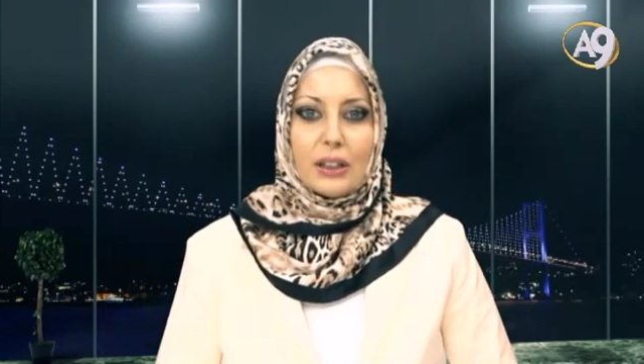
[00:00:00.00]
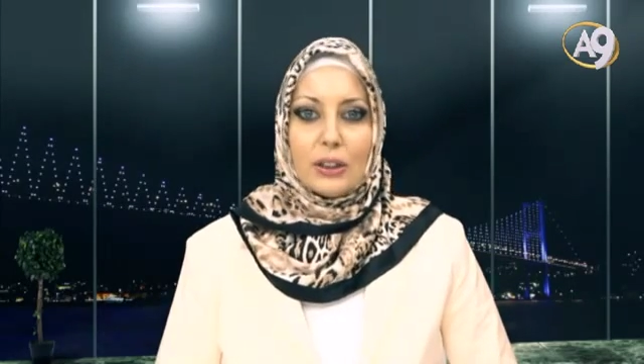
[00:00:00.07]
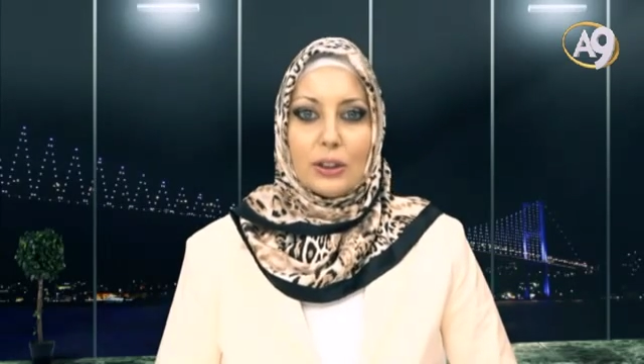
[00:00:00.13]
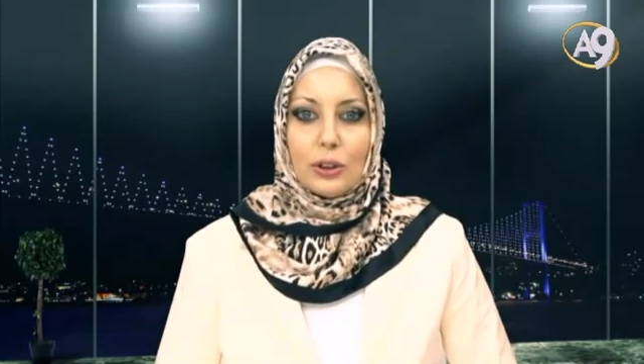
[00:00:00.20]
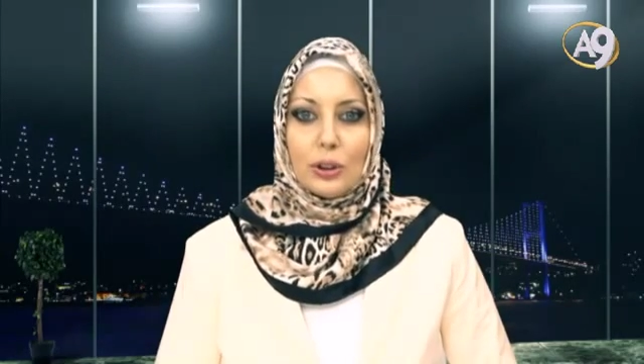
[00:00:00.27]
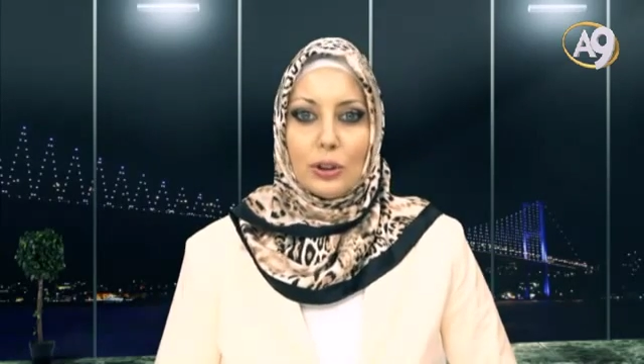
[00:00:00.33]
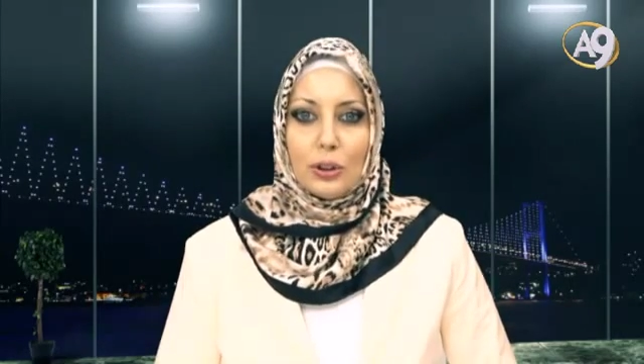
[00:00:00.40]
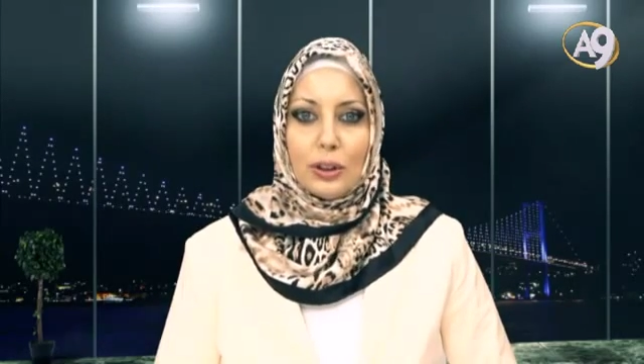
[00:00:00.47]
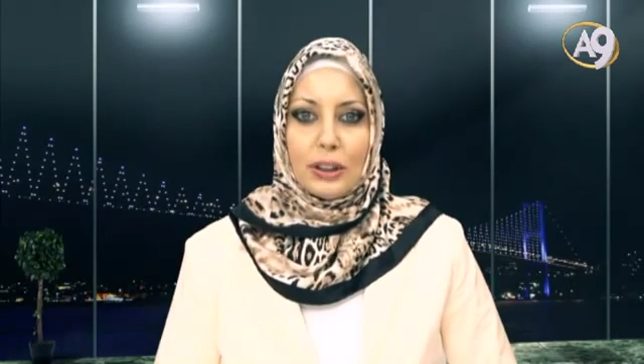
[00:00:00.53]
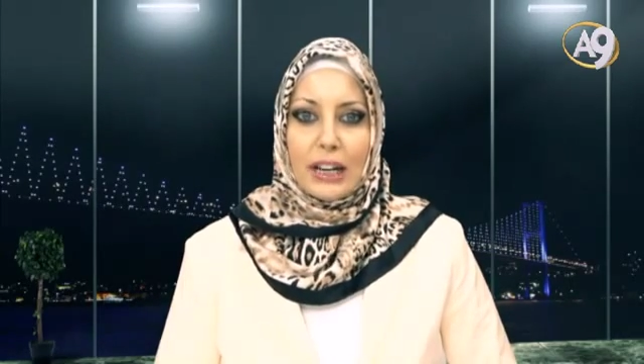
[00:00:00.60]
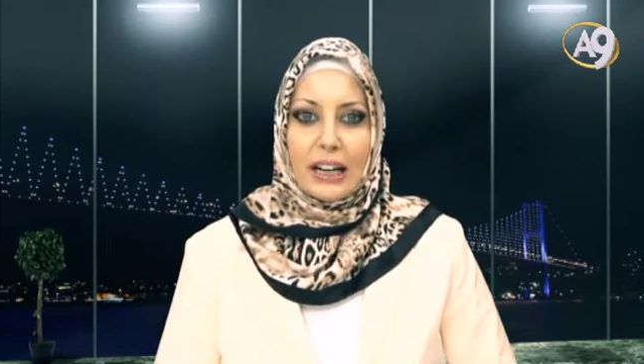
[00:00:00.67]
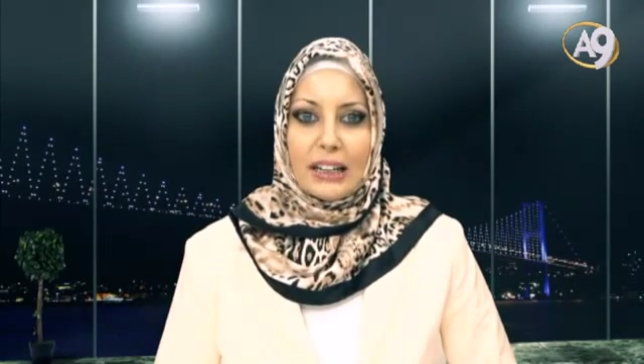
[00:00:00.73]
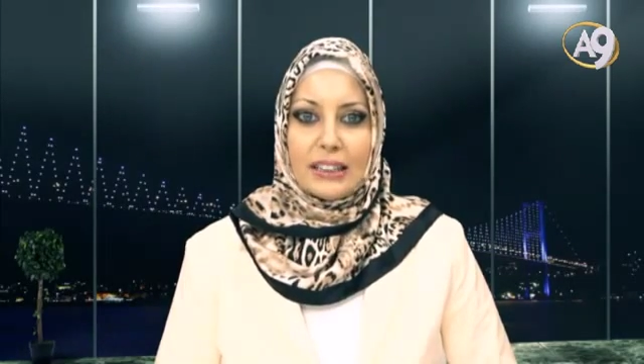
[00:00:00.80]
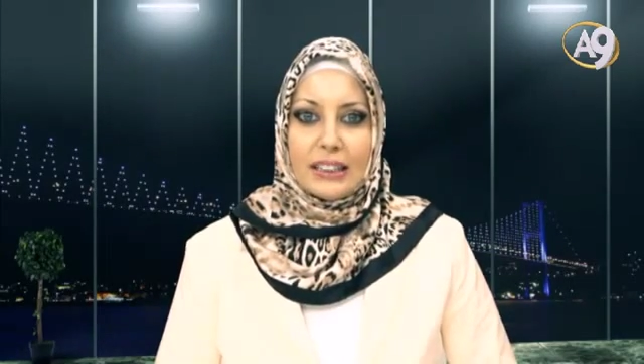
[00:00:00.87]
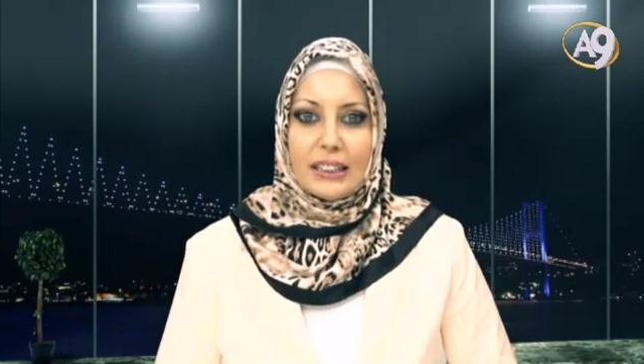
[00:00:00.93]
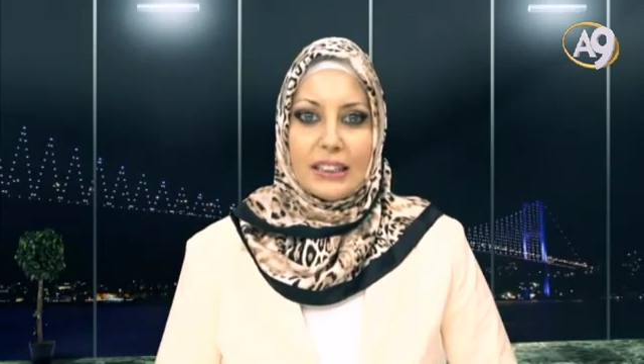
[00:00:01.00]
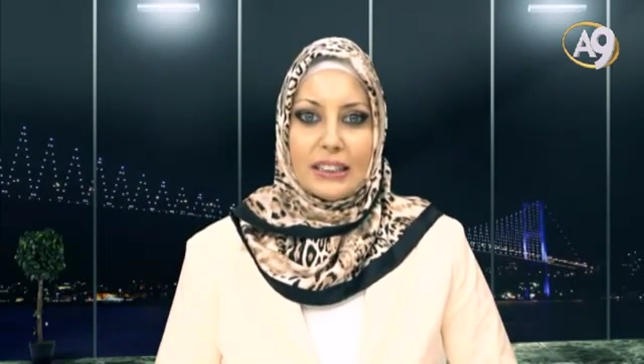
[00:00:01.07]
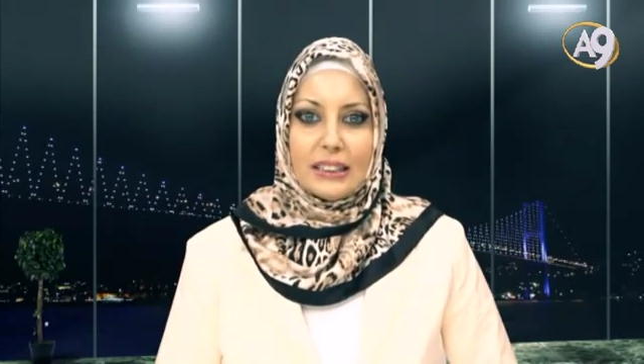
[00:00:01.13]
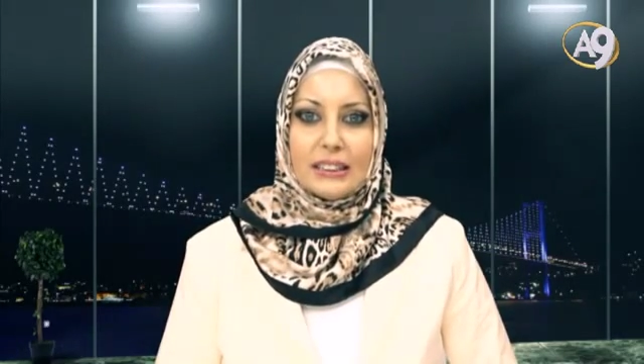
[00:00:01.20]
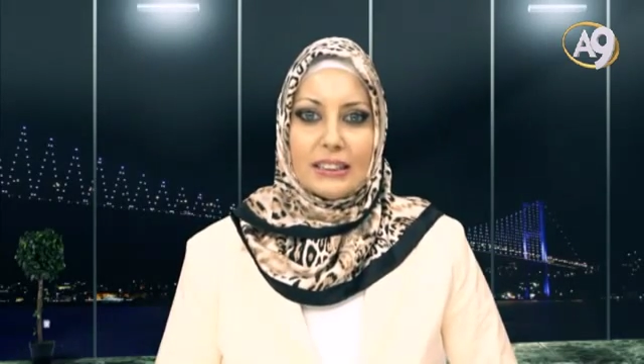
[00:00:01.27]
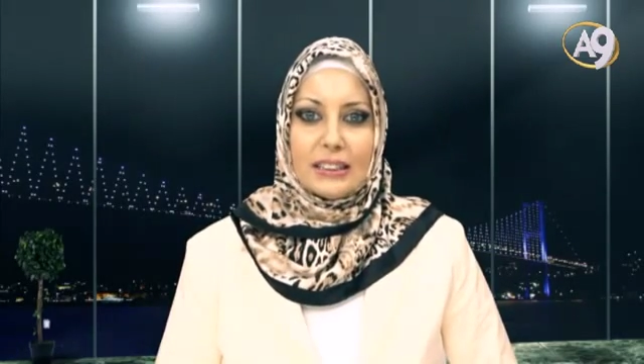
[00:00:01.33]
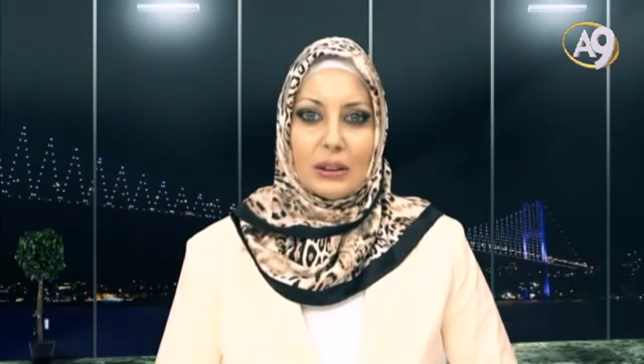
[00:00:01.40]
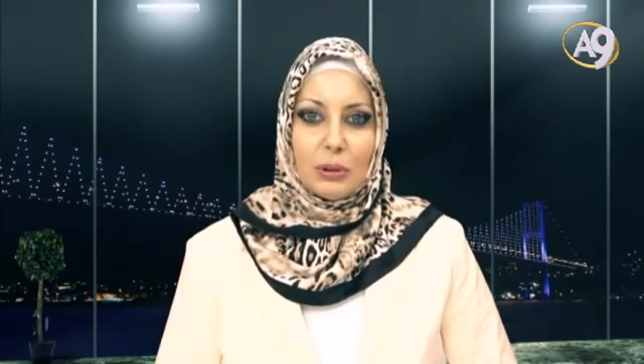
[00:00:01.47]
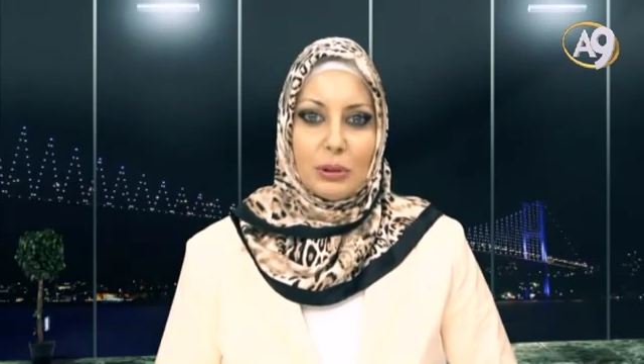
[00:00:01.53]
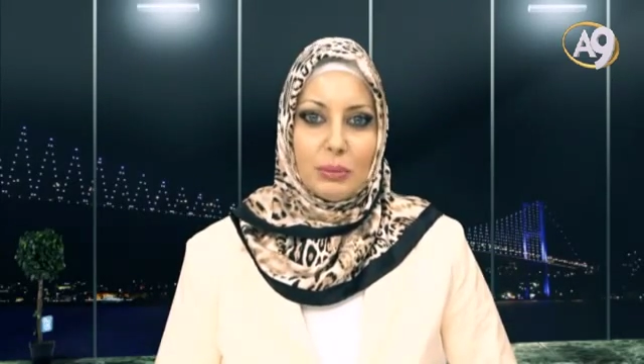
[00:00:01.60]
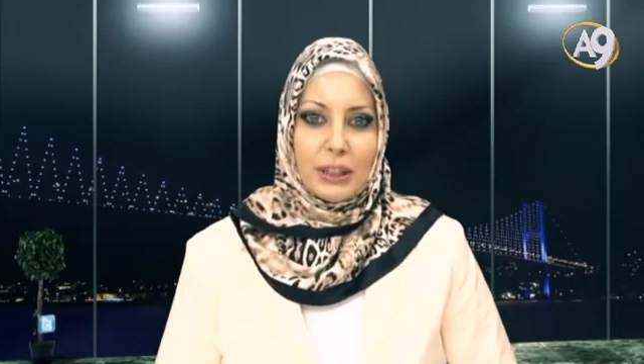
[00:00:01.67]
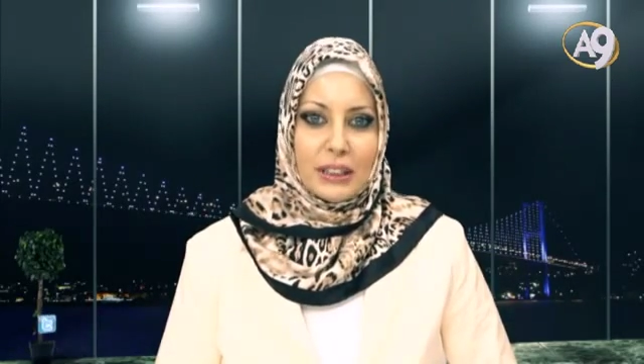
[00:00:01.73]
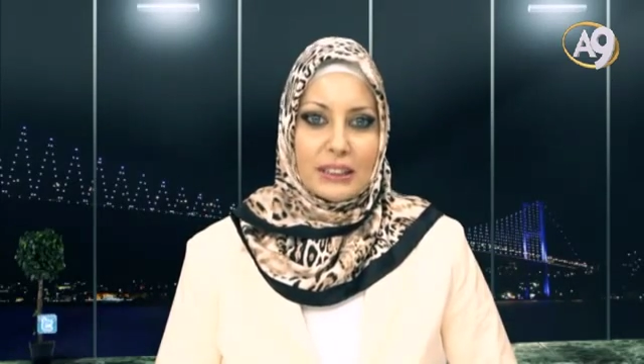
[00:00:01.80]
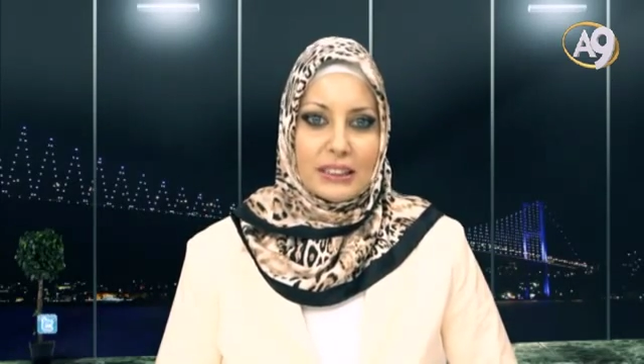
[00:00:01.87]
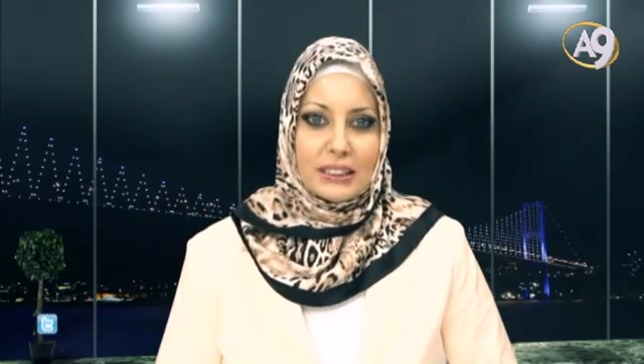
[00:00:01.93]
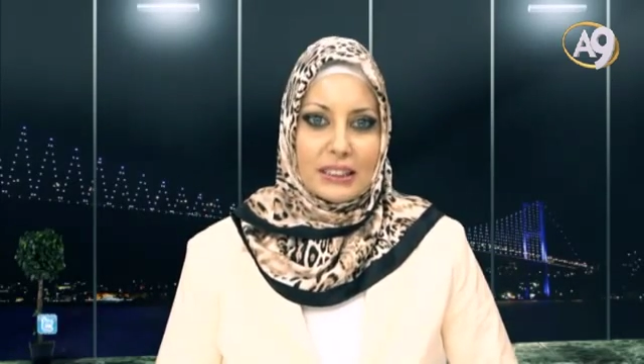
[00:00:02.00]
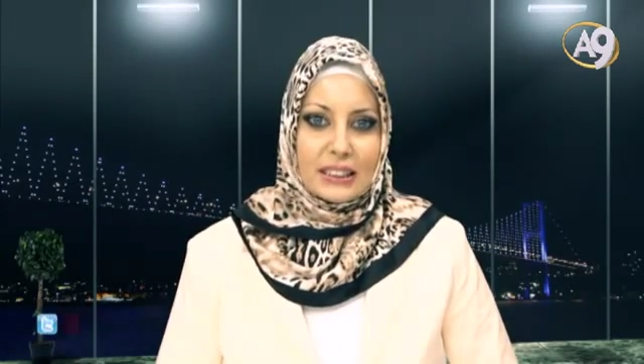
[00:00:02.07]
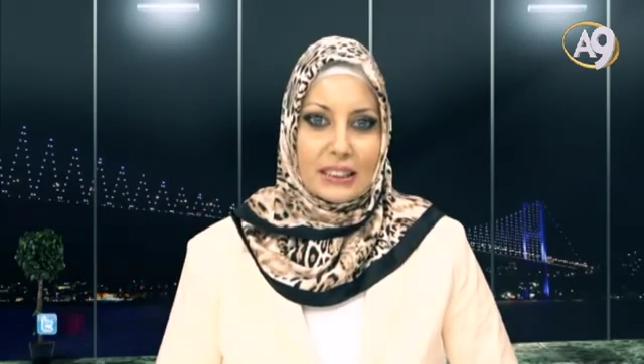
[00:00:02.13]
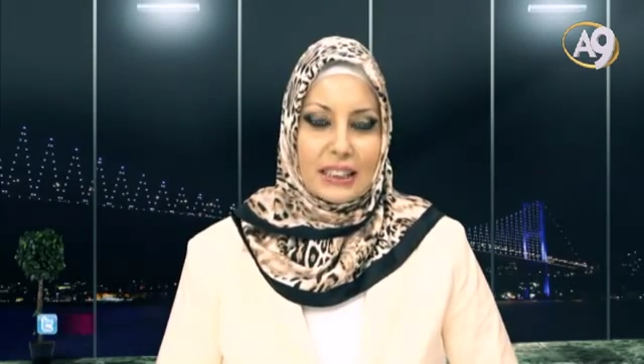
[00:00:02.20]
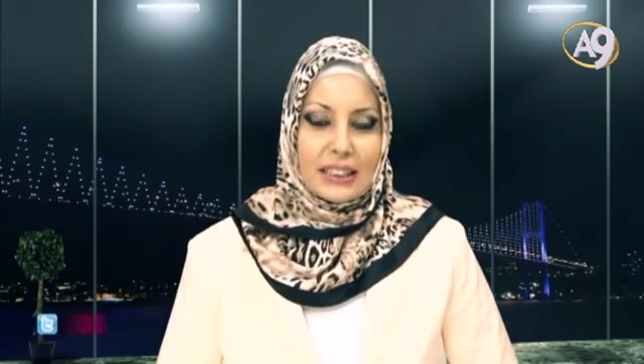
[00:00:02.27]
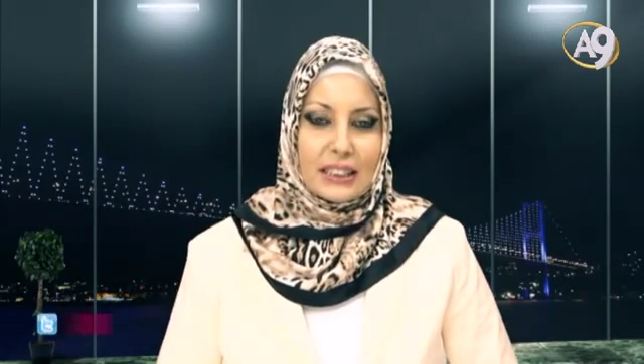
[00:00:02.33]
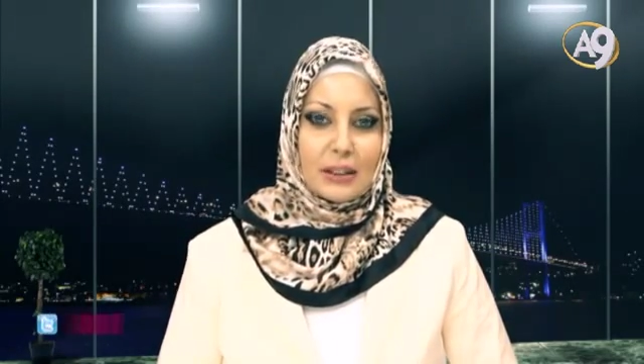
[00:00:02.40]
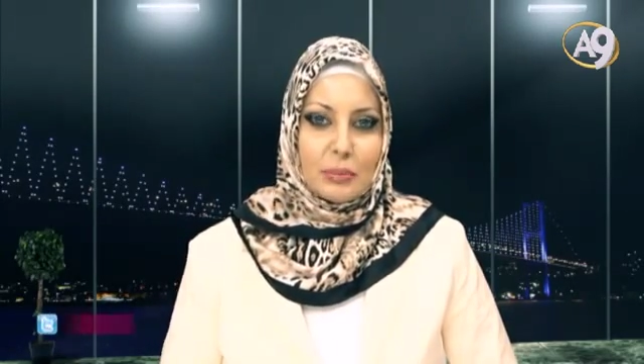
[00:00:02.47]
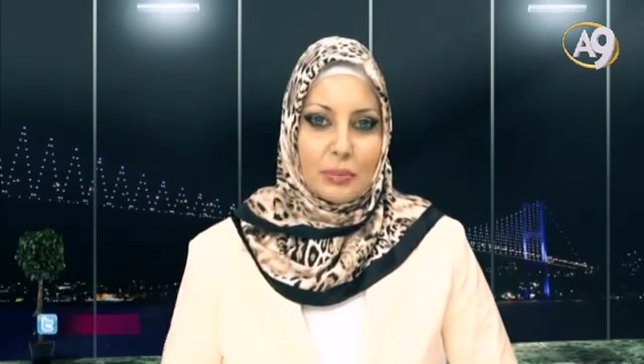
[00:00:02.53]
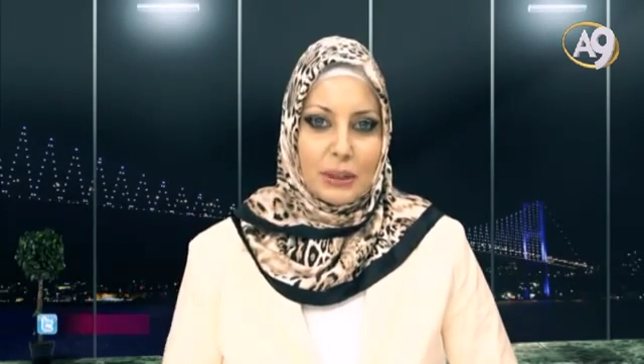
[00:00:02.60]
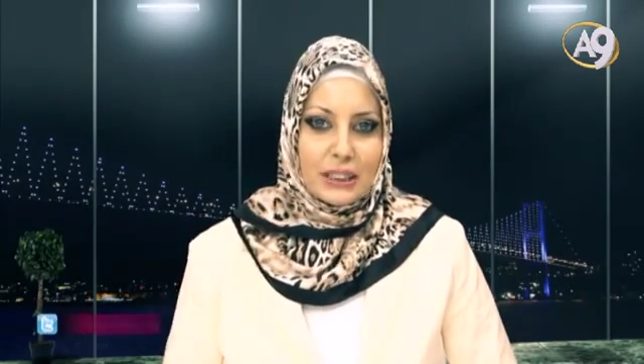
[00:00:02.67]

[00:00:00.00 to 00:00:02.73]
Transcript: Çünkü kendilerinin samimiyetsizliklerine